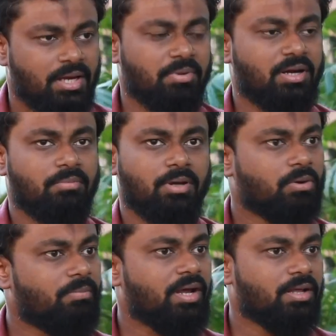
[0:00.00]
நமக்கு நம்மளே
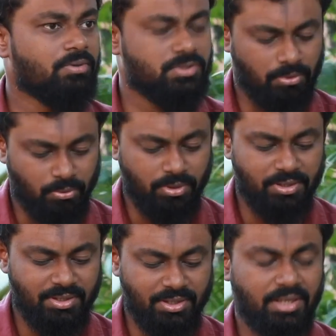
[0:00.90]
ஒரு பேரியர் வச்சுக்கிறோம்
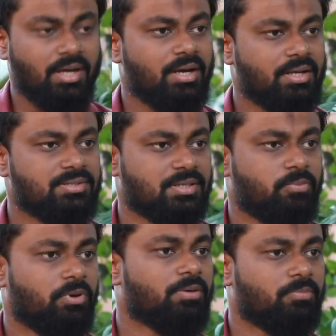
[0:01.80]
இது இதெல்லாம் ஆடியன்ஸுக்கு
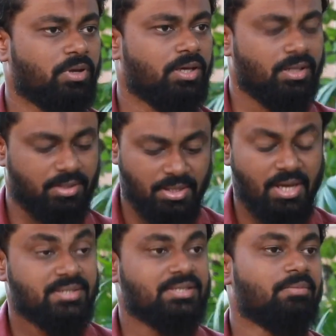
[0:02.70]
பிடிக்கும் பிடிக்காது
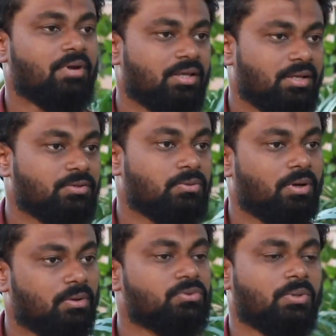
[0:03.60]
சினிமாவுக்கு இதெல்லாம்
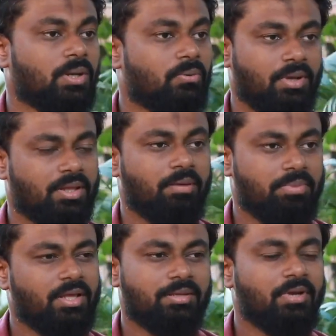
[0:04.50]
சொல்லணும் சொல்லக்கூடாது
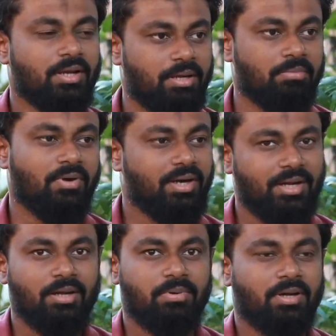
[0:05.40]
அப்படி எதுவுமே இல்லை நம்ம
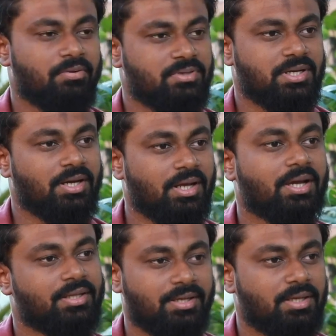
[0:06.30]
வாழ்க்கையில் பார்க்குற விஷயங்களை
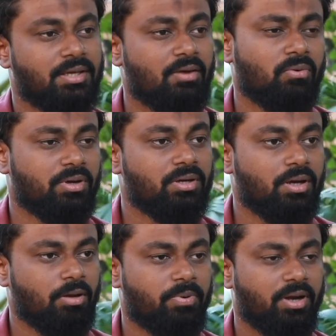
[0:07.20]
கதைக்கு எவ்வளோ
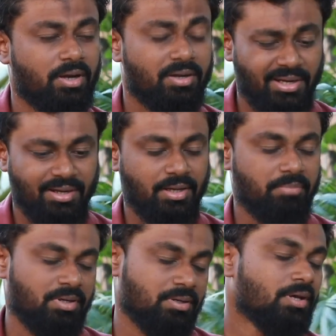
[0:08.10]
இன்கார்பரேட்டாக ஐ
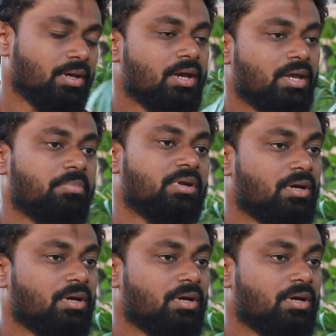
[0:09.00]
மீன் எப்படி